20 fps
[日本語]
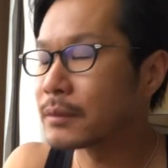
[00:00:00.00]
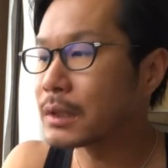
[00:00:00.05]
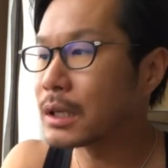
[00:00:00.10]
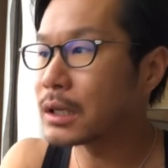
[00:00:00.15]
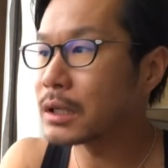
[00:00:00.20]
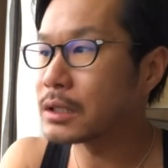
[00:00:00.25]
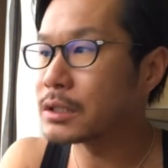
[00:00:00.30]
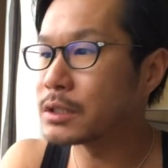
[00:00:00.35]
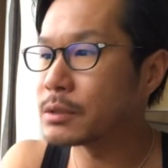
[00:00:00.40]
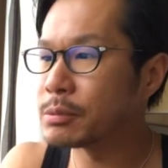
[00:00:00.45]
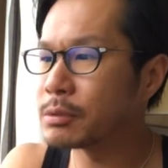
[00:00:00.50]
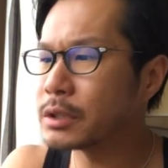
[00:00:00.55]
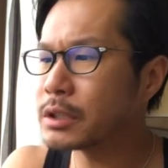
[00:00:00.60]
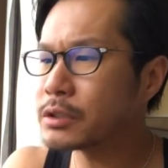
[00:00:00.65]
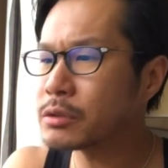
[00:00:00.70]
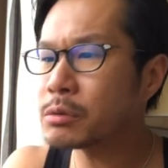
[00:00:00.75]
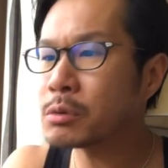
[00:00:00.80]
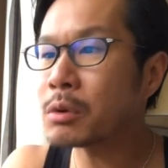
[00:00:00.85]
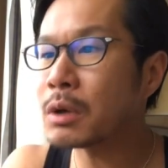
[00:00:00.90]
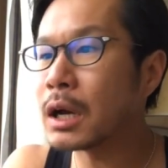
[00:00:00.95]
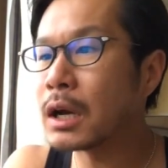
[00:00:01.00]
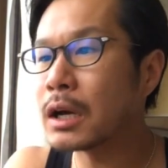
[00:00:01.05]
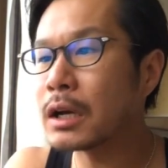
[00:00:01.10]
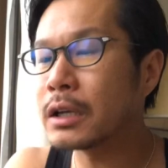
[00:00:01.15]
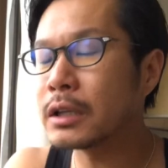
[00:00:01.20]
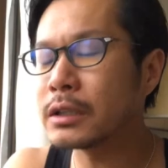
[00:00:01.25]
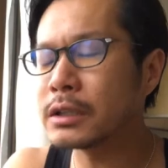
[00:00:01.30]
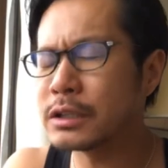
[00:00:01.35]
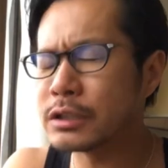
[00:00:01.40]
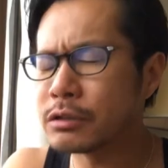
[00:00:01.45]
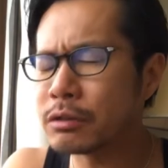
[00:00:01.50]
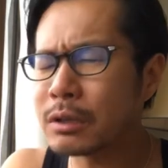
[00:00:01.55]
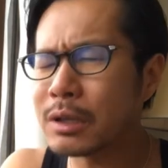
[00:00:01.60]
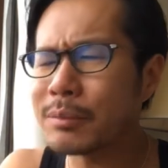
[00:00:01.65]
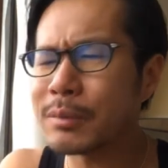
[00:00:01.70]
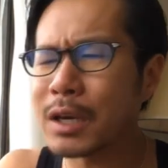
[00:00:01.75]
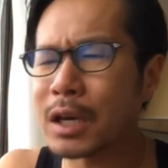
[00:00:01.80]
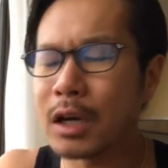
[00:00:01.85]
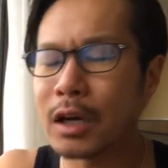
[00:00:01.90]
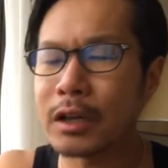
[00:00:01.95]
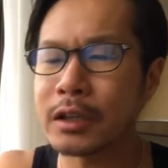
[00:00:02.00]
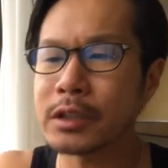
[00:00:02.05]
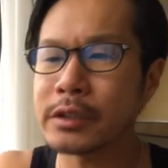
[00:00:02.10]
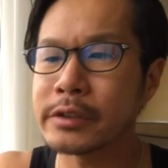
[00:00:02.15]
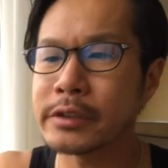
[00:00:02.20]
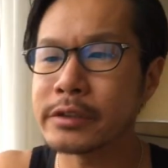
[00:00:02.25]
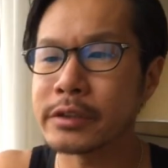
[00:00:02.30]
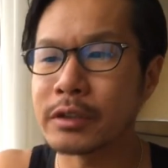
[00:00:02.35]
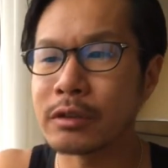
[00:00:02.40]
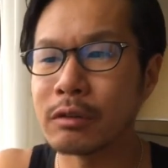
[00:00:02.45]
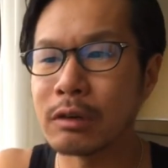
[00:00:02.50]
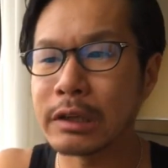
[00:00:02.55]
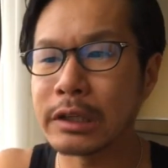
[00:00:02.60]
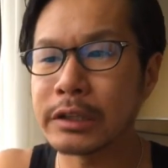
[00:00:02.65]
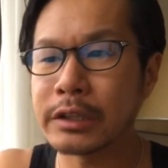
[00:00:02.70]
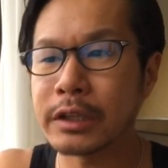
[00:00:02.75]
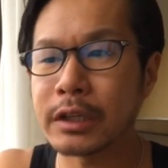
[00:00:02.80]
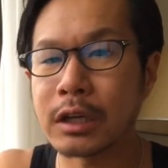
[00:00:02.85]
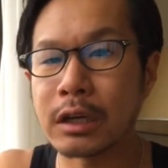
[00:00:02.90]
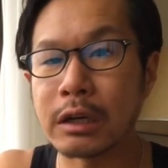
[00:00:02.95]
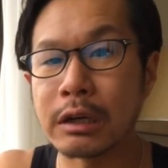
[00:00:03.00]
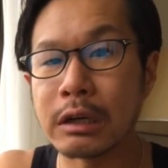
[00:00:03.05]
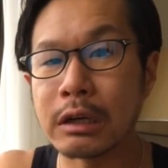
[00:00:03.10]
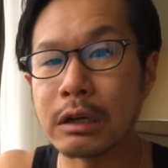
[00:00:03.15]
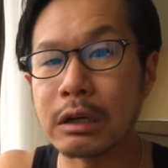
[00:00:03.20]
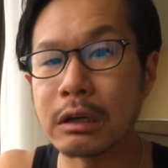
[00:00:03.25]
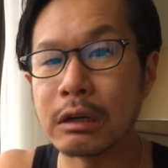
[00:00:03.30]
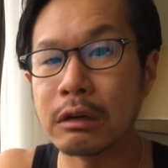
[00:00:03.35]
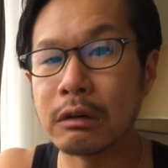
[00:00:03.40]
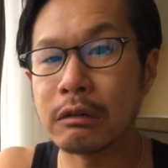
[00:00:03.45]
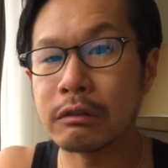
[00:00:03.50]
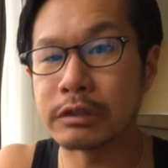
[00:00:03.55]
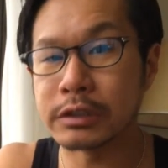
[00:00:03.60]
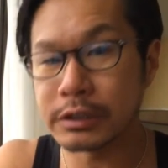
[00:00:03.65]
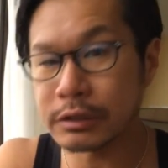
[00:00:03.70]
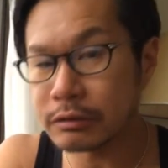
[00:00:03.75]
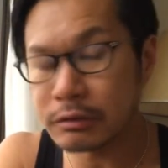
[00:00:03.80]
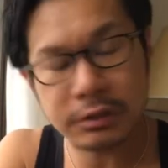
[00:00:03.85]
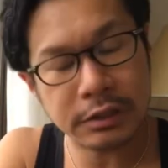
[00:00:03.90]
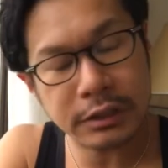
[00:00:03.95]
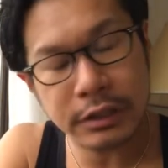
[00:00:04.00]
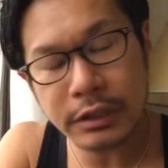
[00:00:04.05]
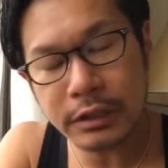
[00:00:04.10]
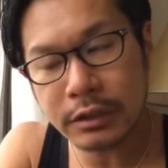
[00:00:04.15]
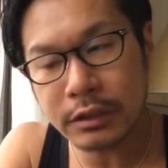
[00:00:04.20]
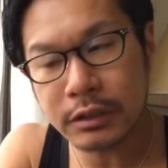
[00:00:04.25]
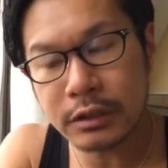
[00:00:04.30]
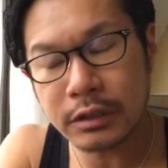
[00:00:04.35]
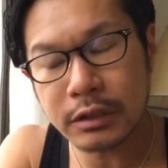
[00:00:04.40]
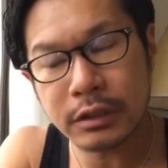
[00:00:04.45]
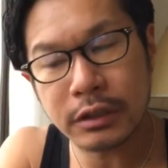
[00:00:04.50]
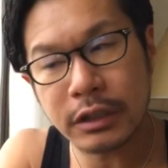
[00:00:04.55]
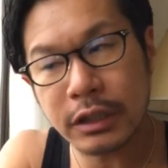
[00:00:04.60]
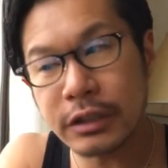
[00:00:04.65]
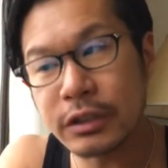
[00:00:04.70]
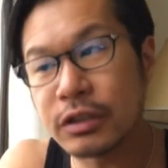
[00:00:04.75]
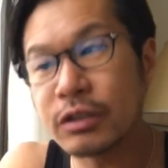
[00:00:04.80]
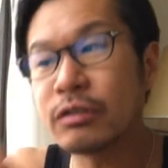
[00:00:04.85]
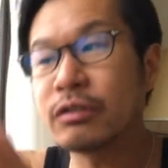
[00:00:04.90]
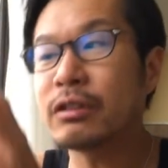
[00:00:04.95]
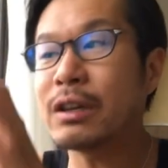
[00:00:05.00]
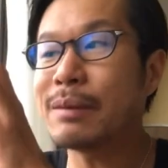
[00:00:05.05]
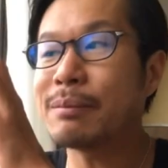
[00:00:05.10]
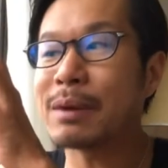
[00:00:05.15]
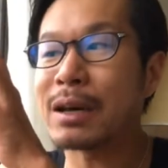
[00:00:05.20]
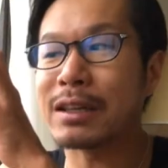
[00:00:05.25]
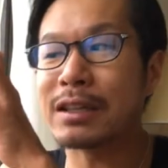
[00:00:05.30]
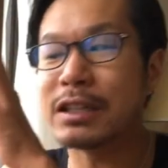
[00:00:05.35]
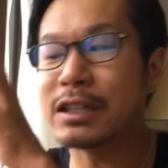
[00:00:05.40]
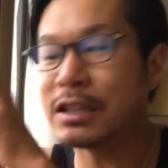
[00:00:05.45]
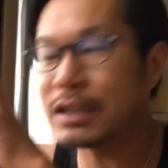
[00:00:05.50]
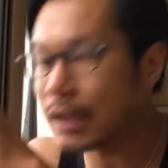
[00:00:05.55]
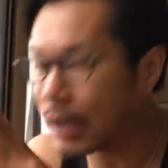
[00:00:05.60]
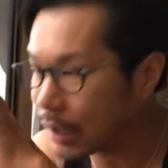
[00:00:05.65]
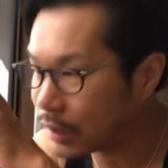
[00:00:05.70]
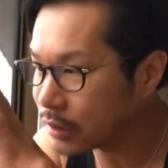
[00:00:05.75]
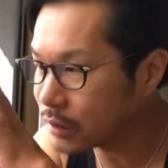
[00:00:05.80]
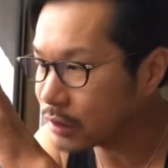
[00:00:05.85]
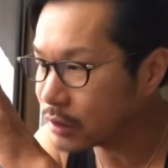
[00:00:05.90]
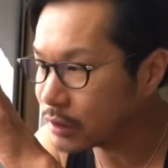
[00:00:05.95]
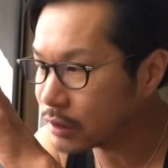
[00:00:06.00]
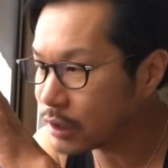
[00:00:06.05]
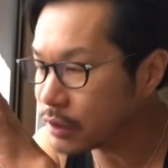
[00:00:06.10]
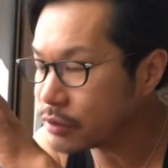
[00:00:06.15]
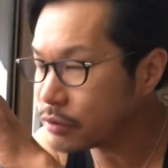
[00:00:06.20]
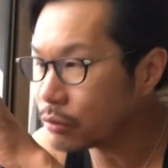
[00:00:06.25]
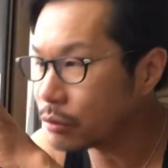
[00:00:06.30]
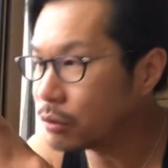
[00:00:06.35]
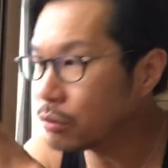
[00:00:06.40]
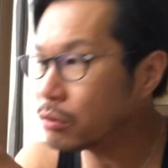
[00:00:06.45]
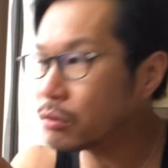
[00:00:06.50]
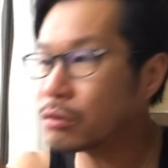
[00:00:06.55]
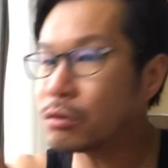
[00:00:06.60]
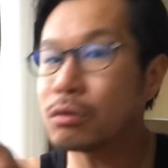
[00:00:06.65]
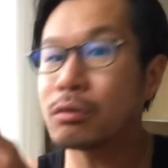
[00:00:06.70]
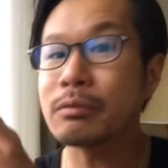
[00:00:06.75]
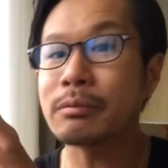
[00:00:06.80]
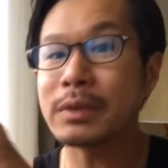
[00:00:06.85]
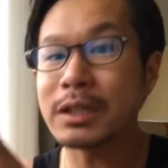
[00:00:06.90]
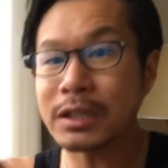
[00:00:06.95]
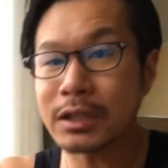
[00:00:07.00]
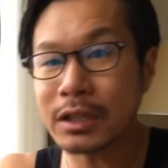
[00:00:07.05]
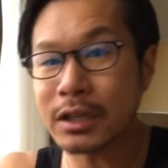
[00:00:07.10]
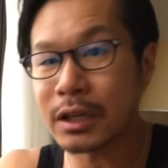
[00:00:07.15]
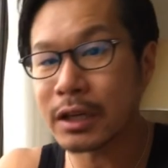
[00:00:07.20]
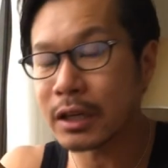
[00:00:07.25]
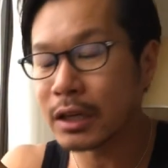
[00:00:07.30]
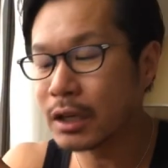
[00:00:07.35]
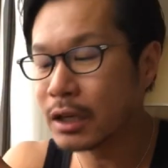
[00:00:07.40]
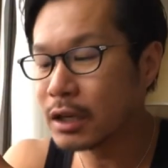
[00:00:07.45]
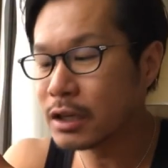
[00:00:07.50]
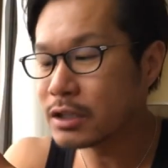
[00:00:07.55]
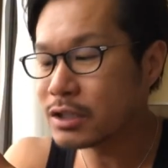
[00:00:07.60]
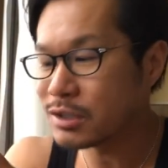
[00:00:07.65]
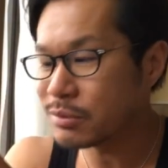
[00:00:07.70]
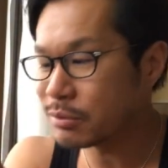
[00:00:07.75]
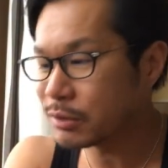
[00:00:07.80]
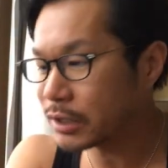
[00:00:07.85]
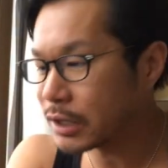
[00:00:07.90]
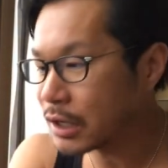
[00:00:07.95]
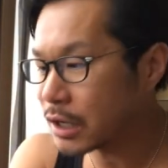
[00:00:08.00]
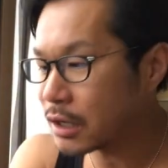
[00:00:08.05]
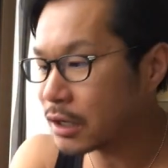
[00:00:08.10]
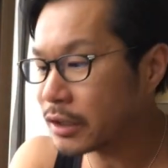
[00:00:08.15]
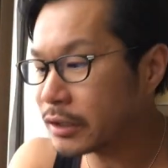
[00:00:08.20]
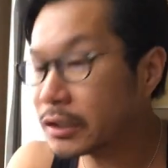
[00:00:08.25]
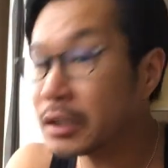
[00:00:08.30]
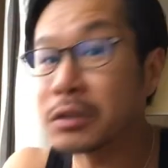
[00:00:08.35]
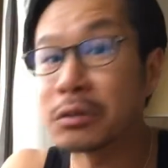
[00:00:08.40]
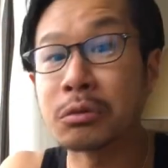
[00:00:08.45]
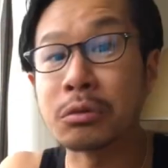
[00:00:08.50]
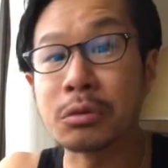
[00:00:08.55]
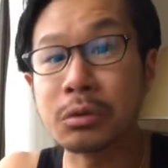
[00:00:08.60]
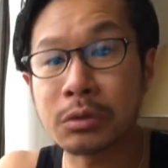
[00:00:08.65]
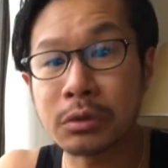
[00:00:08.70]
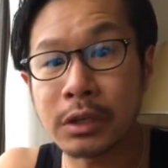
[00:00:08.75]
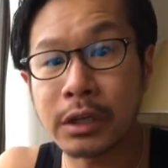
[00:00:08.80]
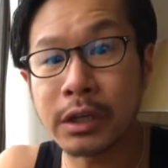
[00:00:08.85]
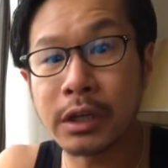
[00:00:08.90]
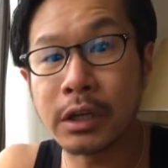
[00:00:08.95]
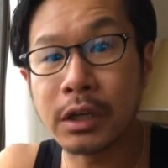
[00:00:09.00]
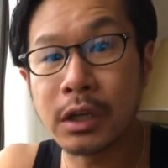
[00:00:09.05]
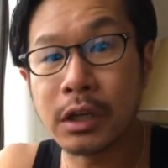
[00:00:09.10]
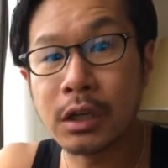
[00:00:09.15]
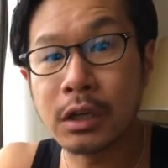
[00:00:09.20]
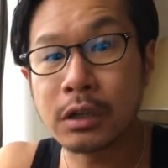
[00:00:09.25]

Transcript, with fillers: だから自分でちょっと考え一生懸命考えたんですけど分かんないから教えて教えてって言えばいいやっていう方向を見て自分で考えたところで